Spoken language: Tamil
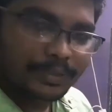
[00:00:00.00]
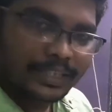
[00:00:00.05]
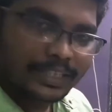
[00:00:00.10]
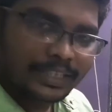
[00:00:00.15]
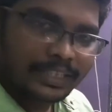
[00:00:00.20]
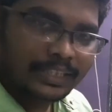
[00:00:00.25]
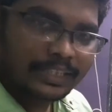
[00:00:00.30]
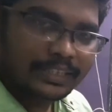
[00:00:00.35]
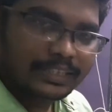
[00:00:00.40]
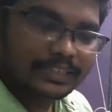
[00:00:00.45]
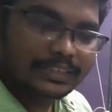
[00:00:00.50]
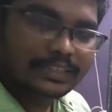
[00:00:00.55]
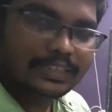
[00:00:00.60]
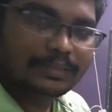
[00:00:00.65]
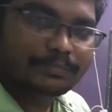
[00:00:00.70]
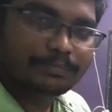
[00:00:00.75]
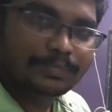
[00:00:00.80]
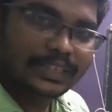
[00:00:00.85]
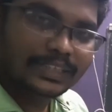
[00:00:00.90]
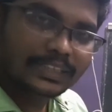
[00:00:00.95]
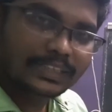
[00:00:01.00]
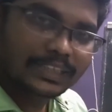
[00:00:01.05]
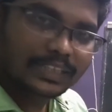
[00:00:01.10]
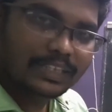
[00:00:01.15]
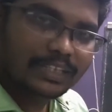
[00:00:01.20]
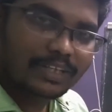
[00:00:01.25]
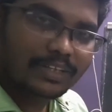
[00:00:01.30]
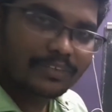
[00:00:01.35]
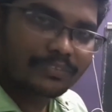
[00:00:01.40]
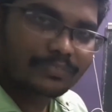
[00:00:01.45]
மீன் இஸ் அ
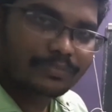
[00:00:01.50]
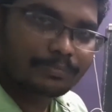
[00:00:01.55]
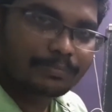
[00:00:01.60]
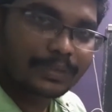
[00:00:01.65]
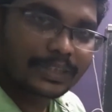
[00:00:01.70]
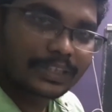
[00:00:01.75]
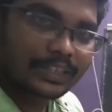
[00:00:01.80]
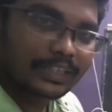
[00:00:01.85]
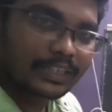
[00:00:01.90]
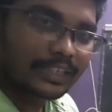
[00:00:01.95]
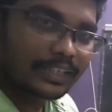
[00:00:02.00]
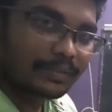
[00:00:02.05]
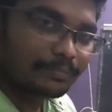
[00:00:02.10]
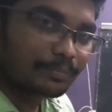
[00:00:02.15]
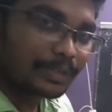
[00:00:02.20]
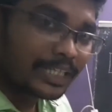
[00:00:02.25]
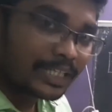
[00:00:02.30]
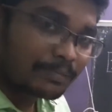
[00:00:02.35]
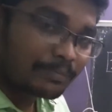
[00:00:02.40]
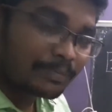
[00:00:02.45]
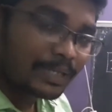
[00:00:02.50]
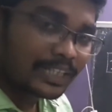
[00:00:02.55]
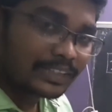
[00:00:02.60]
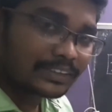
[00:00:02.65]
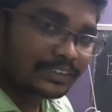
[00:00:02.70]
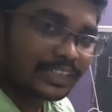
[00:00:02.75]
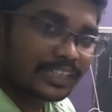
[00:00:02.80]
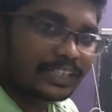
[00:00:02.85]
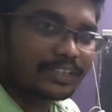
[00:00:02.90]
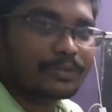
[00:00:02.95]
மெஷர் ஆஃப்
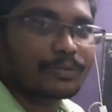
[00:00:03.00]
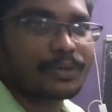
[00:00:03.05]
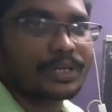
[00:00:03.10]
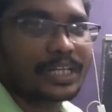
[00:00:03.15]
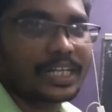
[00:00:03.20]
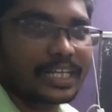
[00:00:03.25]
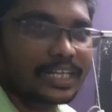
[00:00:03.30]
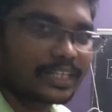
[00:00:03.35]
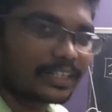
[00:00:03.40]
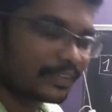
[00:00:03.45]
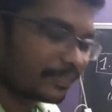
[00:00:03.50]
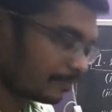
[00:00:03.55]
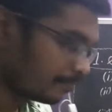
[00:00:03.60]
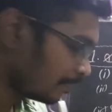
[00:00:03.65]
மினிமைசிங் யுவர் எரர்